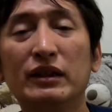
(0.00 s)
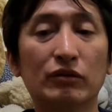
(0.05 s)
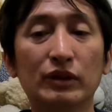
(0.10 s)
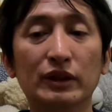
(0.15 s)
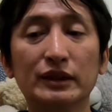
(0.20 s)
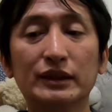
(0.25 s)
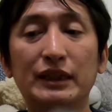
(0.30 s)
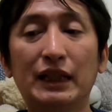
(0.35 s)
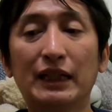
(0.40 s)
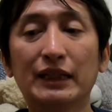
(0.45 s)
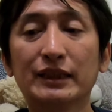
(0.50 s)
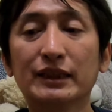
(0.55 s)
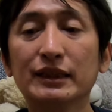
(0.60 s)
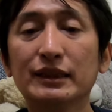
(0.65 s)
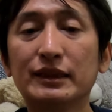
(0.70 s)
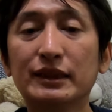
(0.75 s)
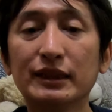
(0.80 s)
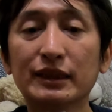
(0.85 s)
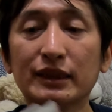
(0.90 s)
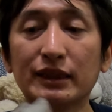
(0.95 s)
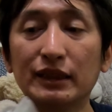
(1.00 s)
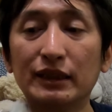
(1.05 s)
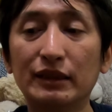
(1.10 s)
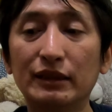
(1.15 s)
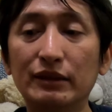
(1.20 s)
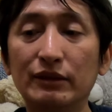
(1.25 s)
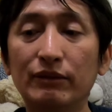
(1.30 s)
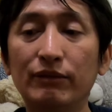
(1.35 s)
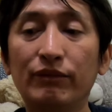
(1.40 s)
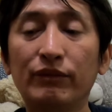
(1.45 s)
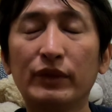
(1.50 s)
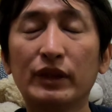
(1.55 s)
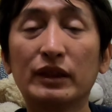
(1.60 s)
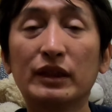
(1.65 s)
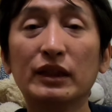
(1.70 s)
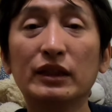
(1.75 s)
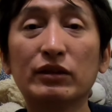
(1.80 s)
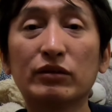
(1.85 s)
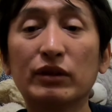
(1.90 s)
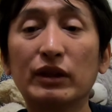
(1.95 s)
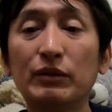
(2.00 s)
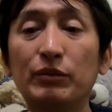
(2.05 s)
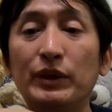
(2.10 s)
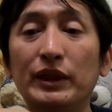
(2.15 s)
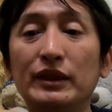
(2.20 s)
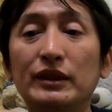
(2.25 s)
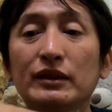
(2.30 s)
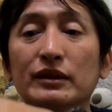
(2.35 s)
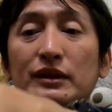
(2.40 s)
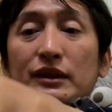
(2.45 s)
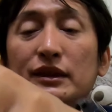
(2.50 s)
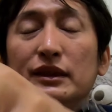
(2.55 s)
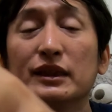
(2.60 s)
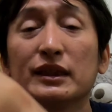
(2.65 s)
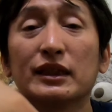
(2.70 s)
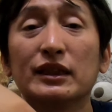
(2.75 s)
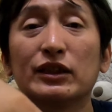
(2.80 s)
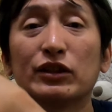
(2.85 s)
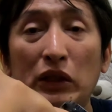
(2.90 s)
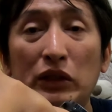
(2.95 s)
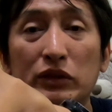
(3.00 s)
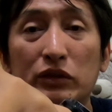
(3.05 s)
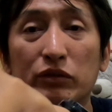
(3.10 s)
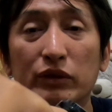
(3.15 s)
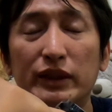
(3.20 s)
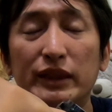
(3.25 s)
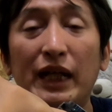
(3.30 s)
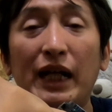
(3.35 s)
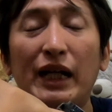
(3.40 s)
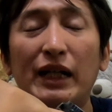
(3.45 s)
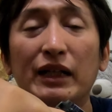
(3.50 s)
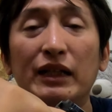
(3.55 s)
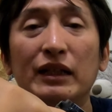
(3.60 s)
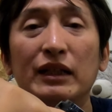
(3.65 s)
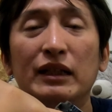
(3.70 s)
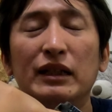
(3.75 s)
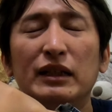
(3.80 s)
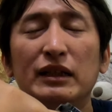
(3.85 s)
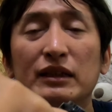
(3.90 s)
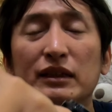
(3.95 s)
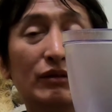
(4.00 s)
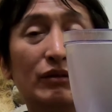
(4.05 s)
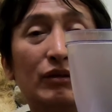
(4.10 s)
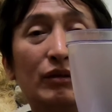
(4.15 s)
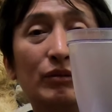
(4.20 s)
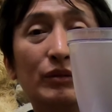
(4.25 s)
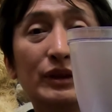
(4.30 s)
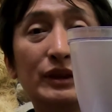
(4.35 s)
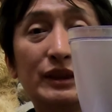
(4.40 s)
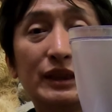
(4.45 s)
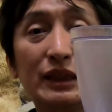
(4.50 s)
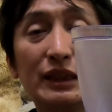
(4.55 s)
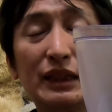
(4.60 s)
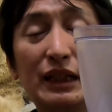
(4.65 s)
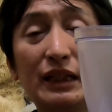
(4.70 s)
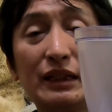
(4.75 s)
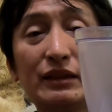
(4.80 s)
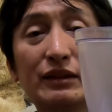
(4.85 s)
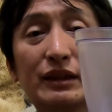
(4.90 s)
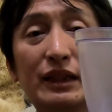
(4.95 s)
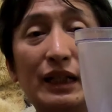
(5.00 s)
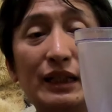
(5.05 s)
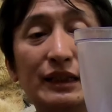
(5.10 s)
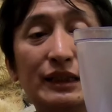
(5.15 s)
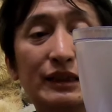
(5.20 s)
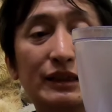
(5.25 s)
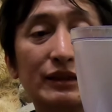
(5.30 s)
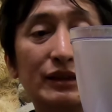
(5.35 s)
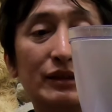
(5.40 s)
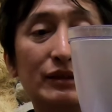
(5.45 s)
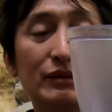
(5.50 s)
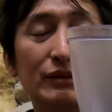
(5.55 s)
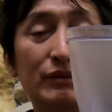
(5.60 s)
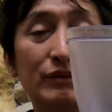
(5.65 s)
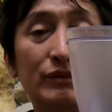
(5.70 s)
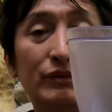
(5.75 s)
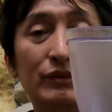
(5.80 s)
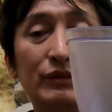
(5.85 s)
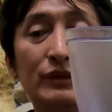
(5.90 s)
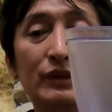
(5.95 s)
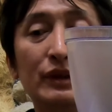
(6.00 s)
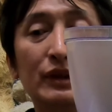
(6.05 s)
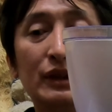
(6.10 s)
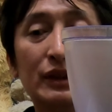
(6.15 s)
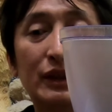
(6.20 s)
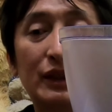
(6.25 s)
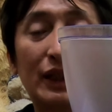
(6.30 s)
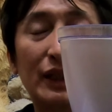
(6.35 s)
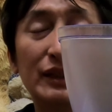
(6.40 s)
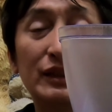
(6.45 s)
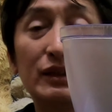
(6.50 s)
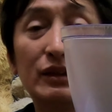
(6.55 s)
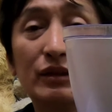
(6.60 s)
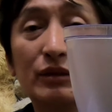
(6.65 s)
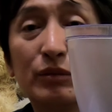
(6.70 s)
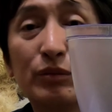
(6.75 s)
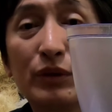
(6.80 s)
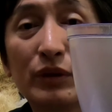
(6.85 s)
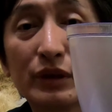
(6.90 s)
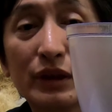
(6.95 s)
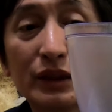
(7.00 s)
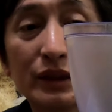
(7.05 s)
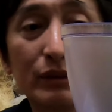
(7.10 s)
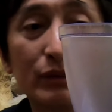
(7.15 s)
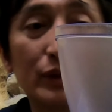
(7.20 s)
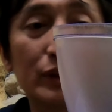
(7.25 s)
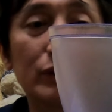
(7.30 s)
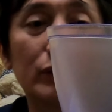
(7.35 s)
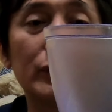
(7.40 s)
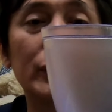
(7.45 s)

我假设这个这水瓶就是这个水袋，我们现在就开始了，看有碰到什么